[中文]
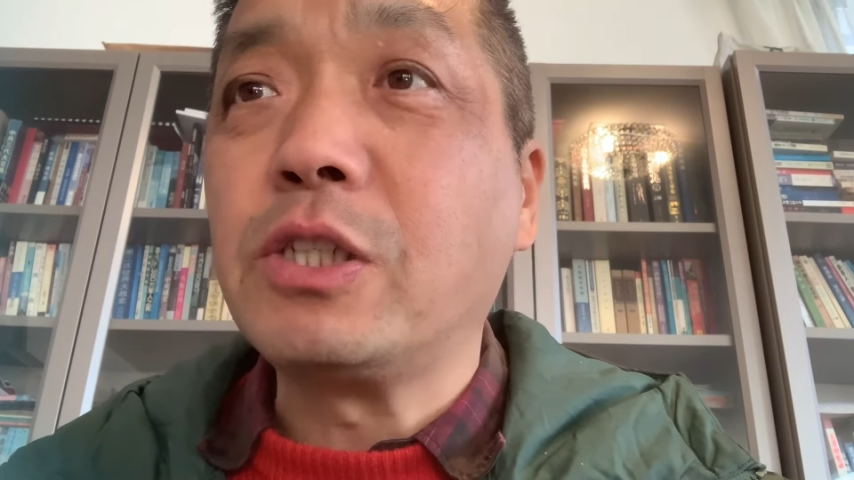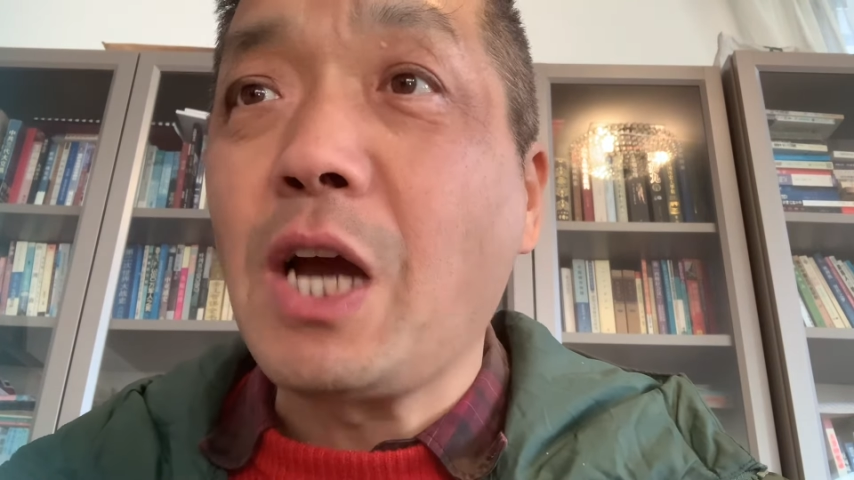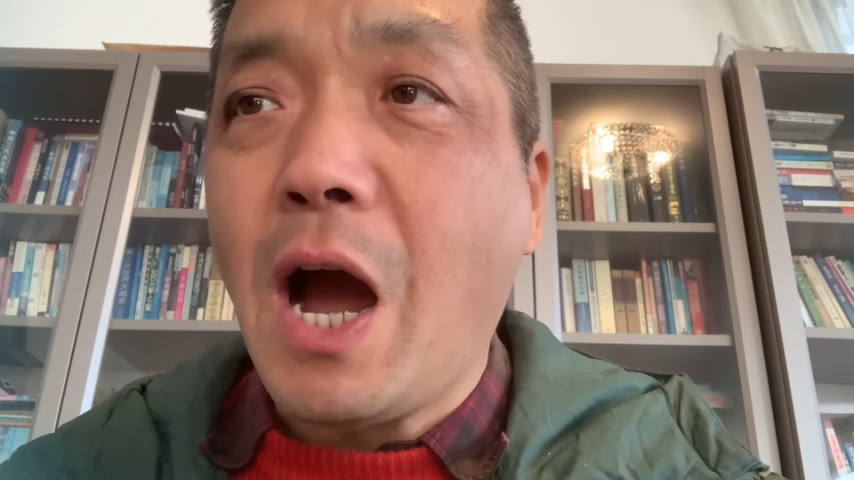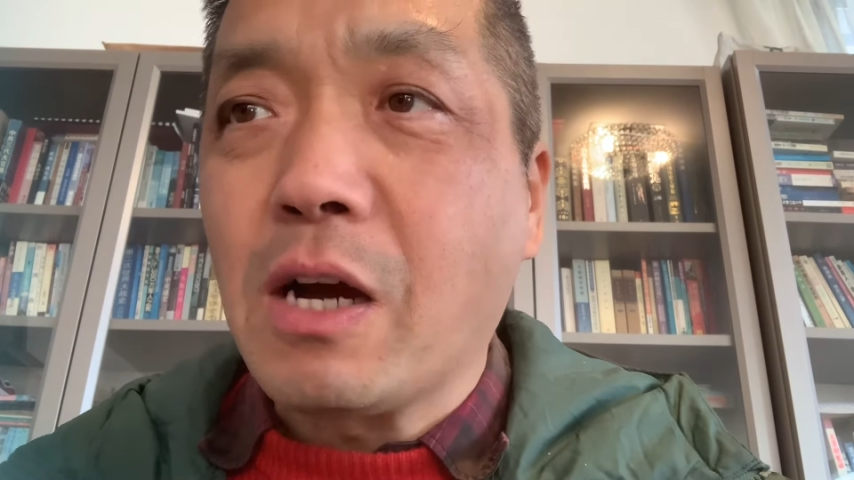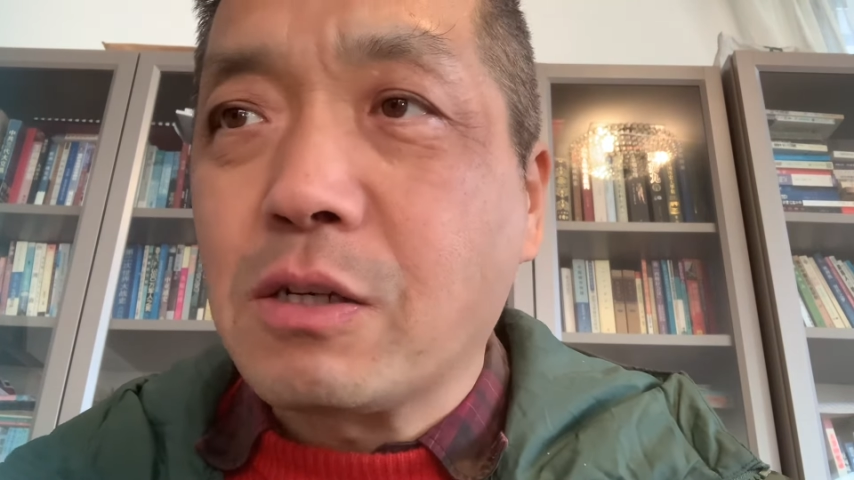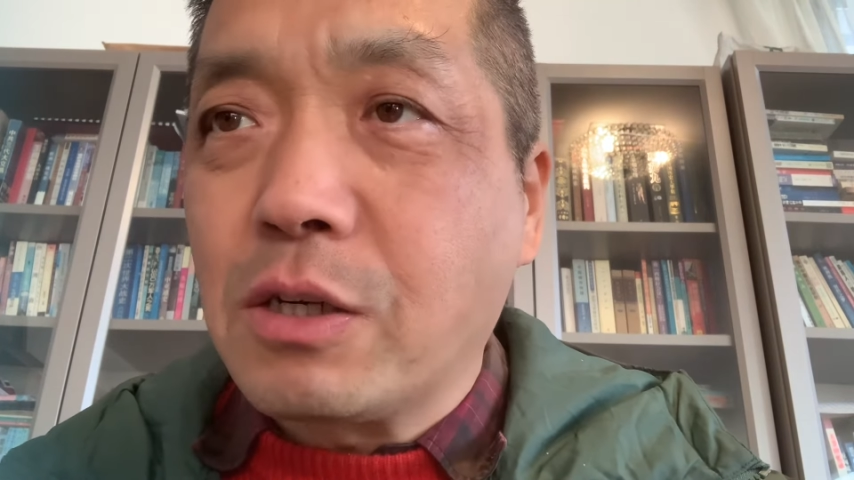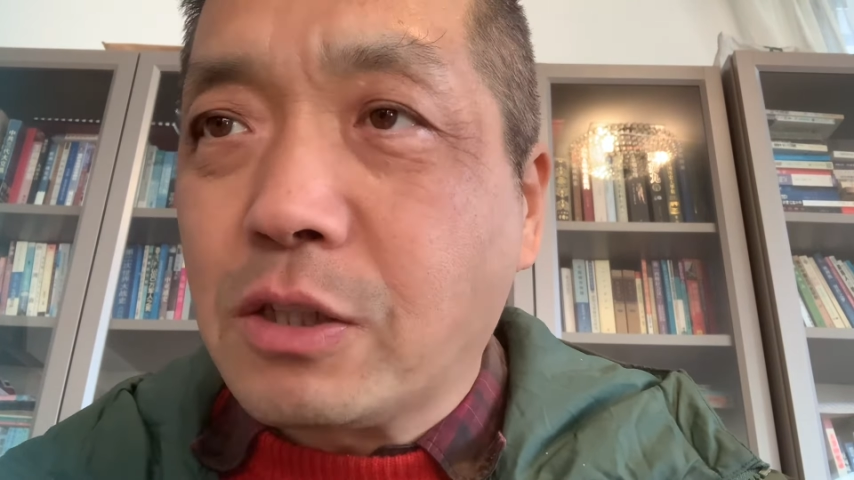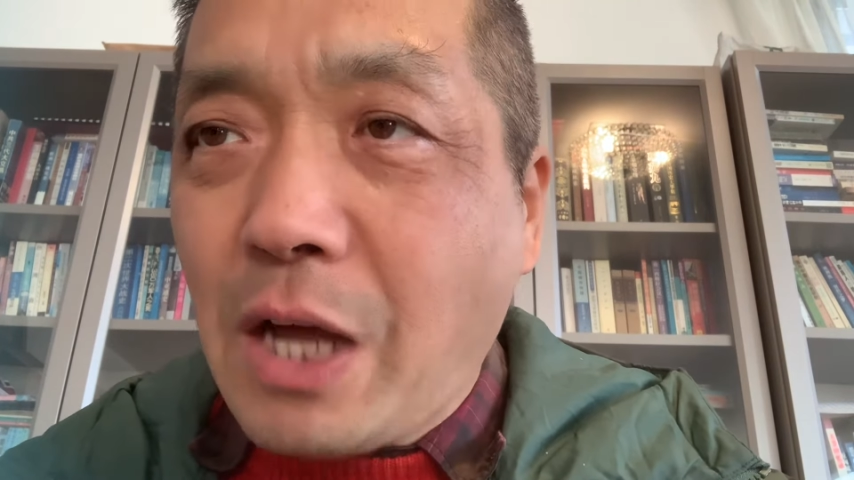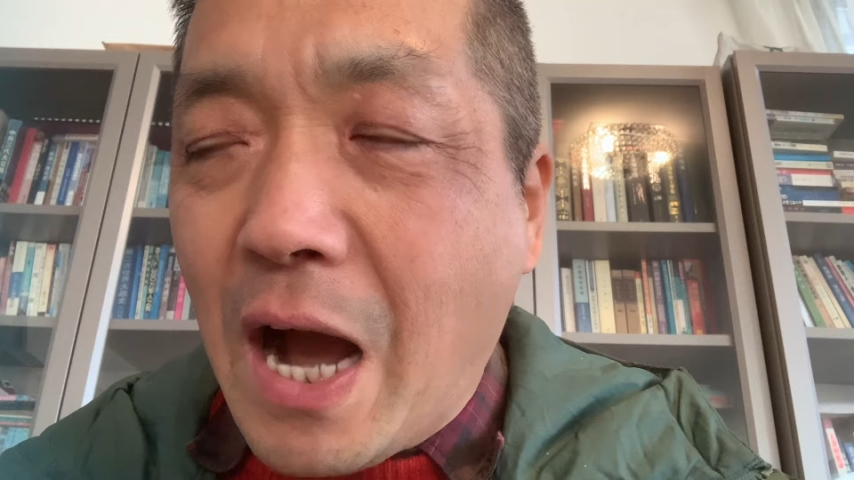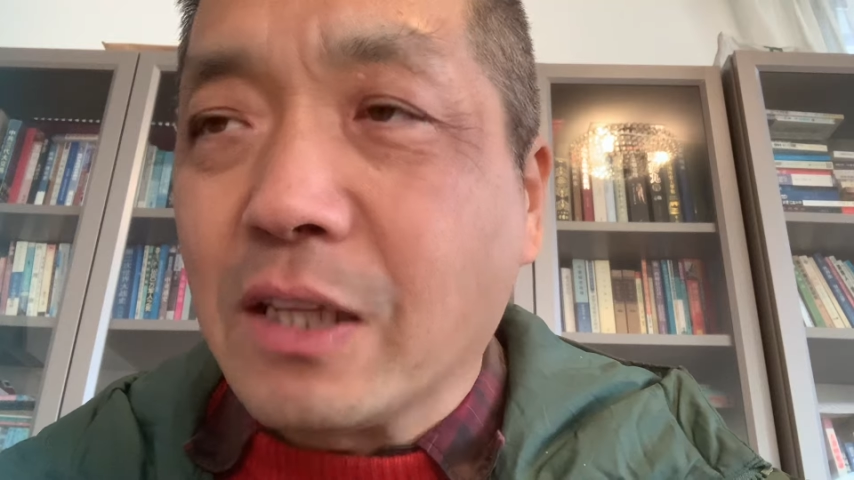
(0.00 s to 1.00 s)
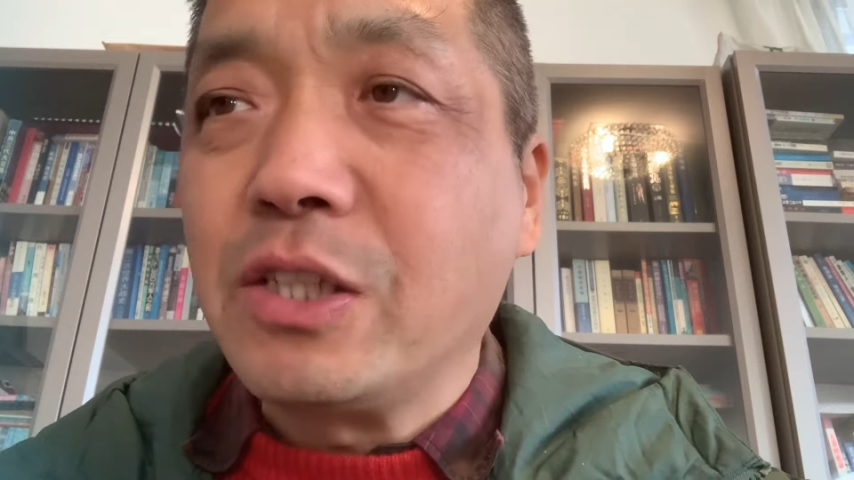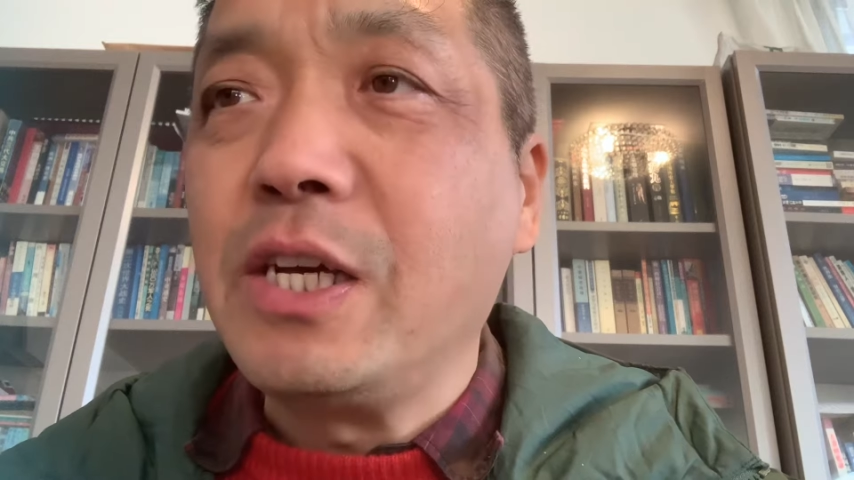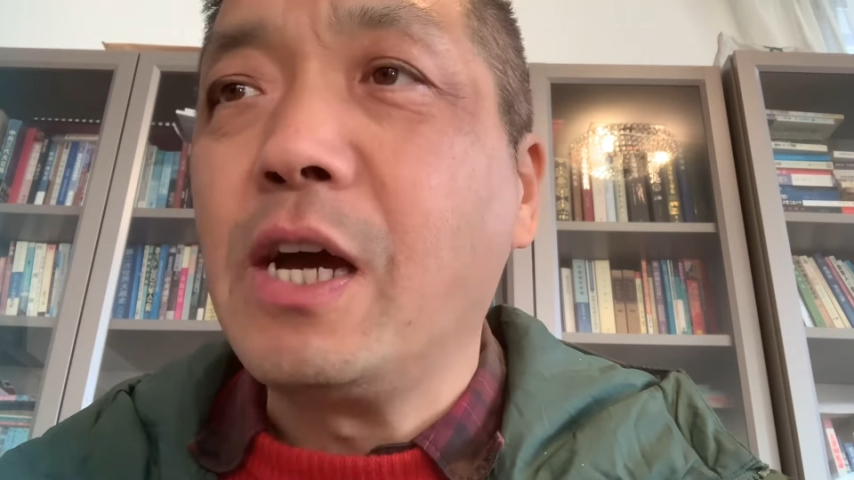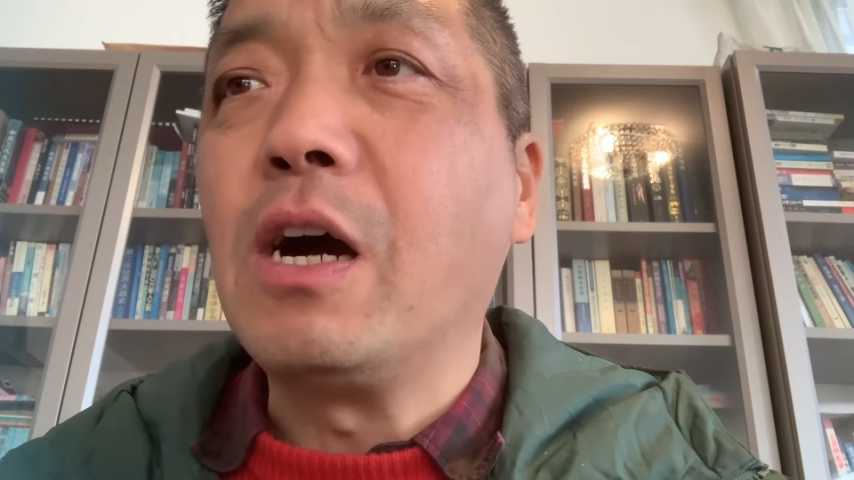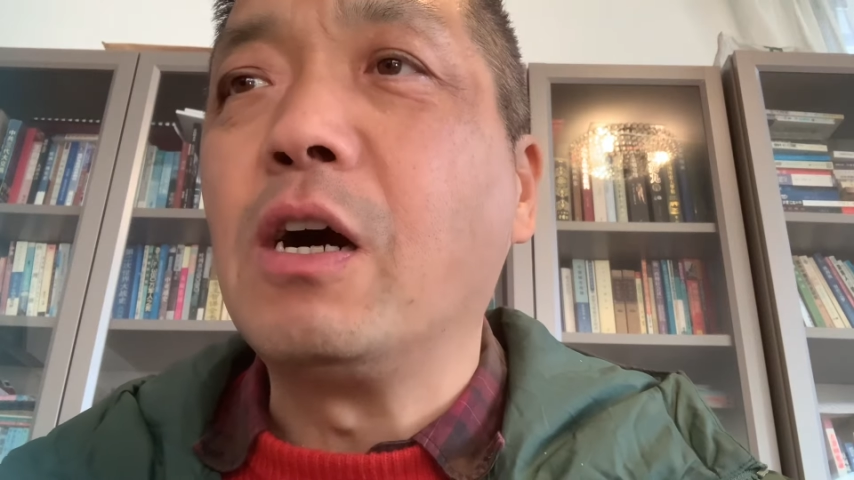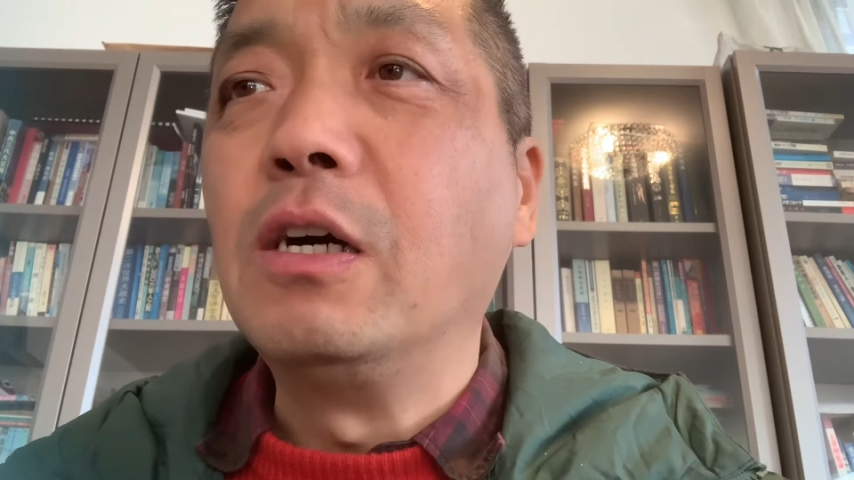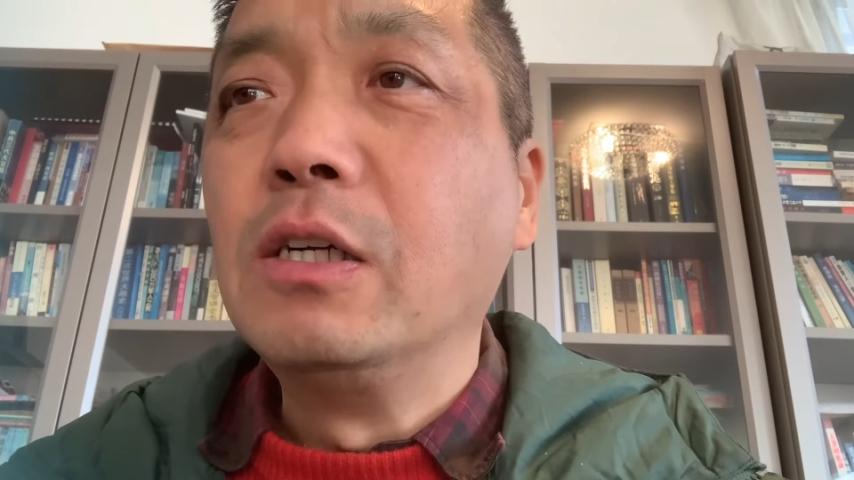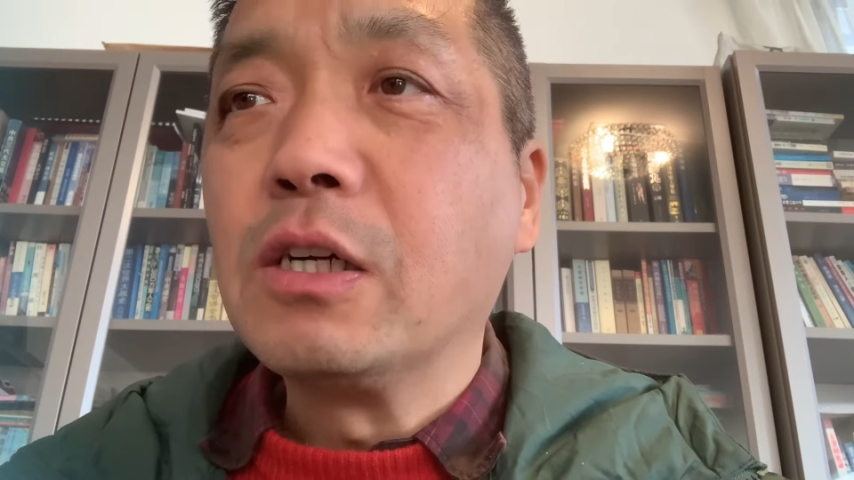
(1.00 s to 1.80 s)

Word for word: 价格大跌啊，